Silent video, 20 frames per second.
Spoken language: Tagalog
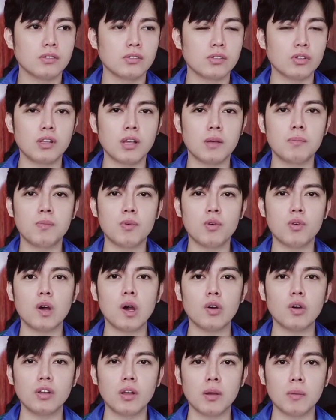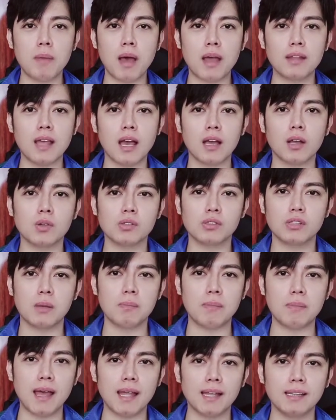So, nagbuo ako ng band,
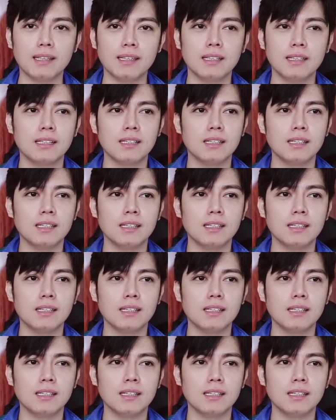acoustic band.